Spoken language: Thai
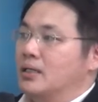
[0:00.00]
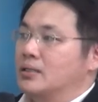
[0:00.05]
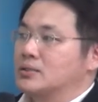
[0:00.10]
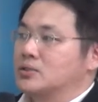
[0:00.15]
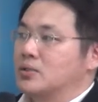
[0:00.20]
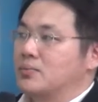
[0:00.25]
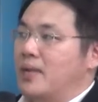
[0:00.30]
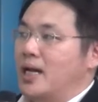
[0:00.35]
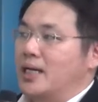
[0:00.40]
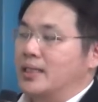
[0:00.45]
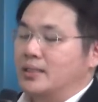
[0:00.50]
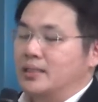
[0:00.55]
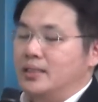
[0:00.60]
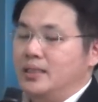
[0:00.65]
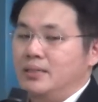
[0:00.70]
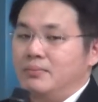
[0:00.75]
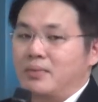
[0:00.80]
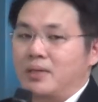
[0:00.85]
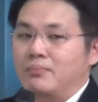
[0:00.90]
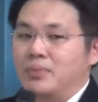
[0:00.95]
สมบัติ
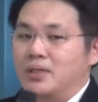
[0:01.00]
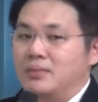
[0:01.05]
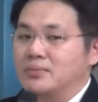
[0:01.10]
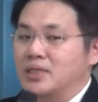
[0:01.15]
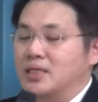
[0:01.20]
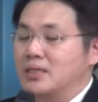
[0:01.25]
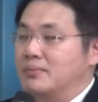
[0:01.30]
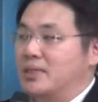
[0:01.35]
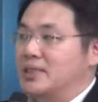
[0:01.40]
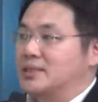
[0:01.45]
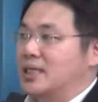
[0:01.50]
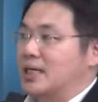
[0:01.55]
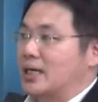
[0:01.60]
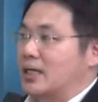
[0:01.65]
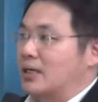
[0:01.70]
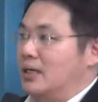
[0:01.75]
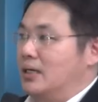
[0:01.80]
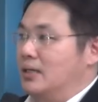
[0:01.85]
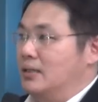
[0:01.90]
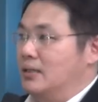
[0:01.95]
ที่มันเพิ่มเติมมาจาก
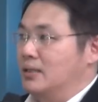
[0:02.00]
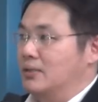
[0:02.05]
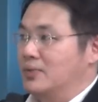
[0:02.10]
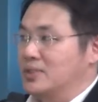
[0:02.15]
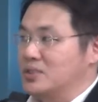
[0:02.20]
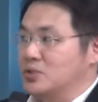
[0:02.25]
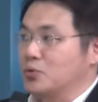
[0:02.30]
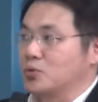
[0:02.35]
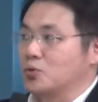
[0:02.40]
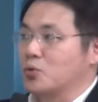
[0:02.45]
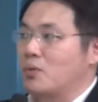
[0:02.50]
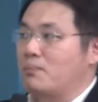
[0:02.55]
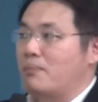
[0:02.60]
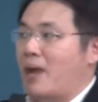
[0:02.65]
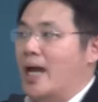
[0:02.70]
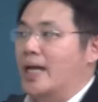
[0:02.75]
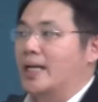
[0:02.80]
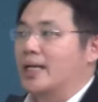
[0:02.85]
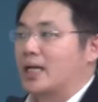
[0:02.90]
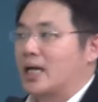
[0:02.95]
วัสดุทั่วไป
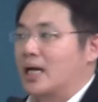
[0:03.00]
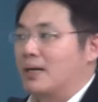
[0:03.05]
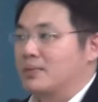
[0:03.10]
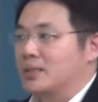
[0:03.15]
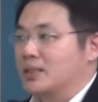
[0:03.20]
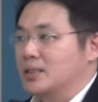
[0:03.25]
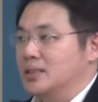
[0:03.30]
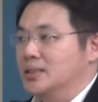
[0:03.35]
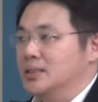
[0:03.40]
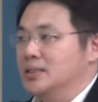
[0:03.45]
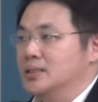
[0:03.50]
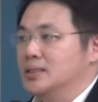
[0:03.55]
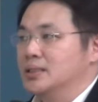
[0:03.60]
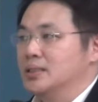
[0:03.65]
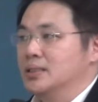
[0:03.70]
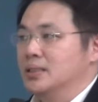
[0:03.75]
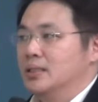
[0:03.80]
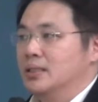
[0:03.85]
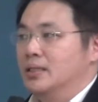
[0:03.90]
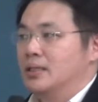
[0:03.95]
นะครับก็คือ
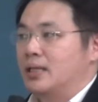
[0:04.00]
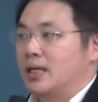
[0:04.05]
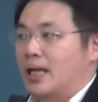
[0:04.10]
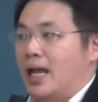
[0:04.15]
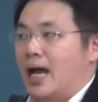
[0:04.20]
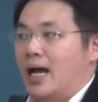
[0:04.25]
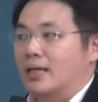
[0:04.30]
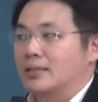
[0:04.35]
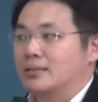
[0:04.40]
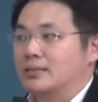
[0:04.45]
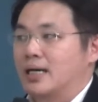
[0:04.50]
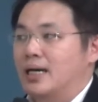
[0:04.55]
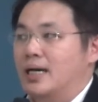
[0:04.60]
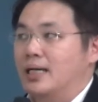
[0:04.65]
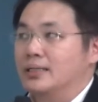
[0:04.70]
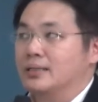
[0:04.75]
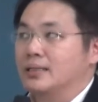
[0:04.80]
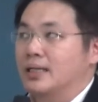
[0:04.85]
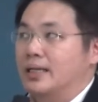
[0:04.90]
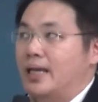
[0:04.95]
หลักๆถ้า
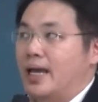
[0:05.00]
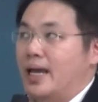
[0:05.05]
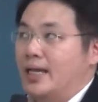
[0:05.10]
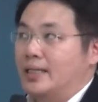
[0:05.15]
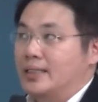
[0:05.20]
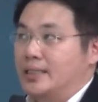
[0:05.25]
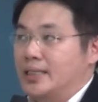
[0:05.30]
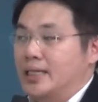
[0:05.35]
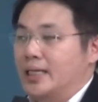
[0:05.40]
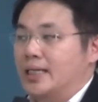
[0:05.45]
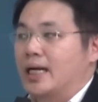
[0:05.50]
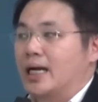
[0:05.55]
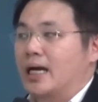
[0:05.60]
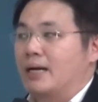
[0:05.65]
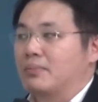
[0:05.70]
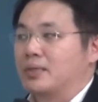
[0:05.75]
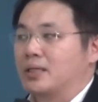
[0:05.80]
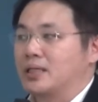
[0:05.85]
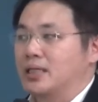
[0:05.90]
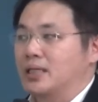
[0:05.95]
ในแง่นี้นะครั
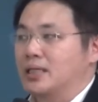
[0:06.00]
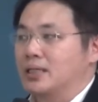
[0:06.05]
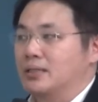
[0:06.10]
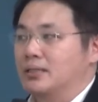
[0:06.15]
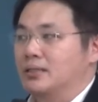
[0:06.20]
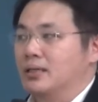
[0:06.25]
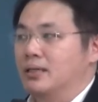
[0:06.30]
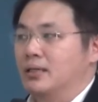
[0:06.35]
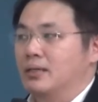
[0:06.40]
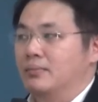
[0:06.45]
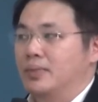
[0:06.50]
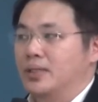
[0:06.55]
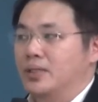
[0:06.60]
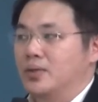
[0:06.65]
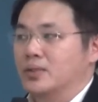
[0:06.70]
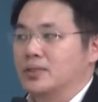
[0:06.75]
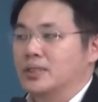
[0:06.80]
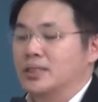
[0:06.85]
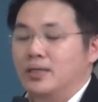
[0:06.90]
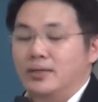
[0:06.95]
บก็ประโย
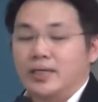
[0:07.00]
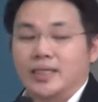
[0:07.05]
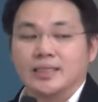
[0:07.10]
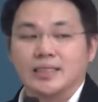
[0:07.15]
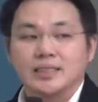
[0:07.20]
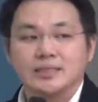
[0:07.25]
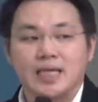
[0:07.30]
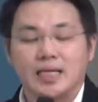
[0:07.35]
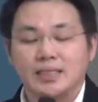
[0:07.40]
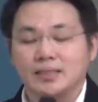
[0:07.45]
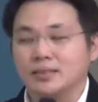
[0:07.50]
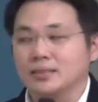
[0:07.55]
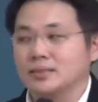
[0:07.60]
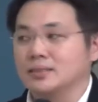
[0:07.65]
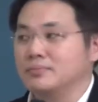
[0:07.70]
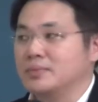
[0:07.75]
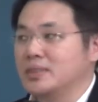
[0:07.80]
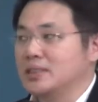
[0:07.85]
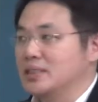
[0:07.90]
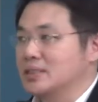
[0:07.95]
ชน์ที่เราเห็นได้ชัดก็คื
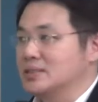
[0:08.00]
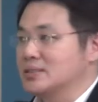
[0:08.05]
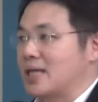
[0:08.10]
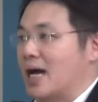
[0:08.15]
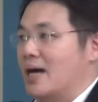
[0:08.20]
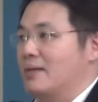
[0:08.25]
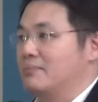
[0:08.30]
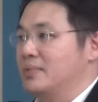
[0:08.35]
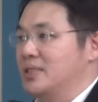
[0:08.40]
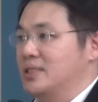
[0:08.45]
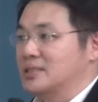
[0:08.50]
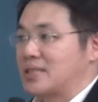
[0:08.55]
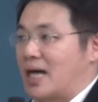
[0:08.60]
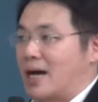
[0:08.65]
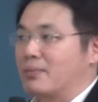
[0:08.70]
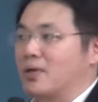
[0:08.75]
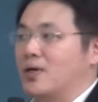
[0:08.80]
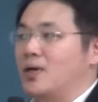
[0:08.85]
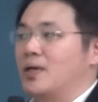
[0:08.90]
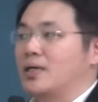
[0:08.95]
อมีเรื่องมีสา
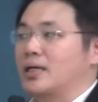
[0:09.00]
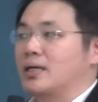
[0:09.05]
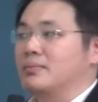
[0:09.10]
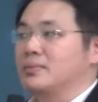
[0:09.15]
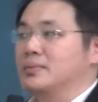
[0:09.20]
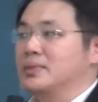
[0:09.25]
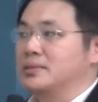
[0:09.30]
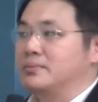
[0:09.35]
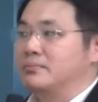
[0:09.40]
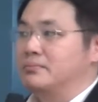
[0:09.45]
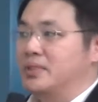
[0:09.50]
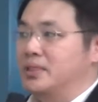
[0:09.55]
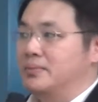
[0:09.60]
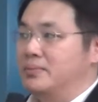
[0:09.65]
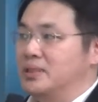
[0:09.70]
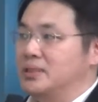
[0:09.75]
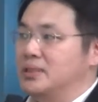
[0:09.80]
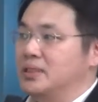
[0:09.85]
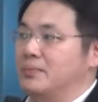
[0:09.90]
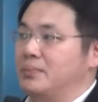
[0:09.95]
มข้อนะครับมี
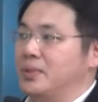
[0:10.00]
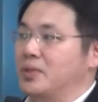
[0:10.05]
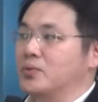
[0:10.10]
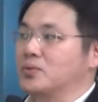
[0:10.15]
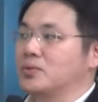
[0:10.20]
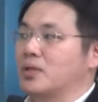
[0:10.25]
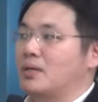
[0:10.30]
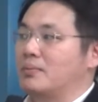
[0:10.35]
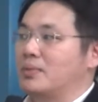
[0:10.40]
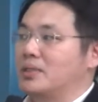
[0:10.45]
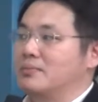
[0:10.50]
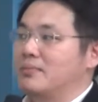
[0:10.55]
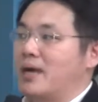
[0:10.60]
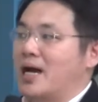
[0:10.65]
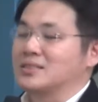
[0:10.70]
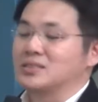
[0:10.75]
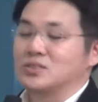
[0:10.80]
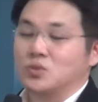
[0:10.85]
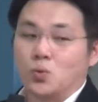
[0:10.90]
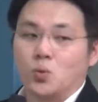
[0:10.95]
พื้นที่ผิวต่อปริมา
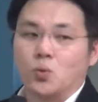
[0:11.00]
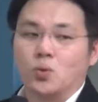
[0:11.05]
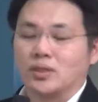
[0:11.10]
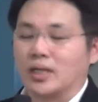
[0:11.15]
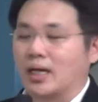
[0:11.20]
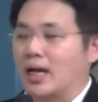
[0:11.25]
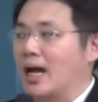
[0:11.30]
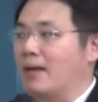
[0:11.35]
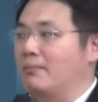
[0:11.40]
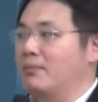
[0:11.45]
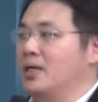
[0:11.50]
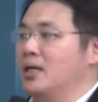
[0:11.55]
ตรสูงนะครับ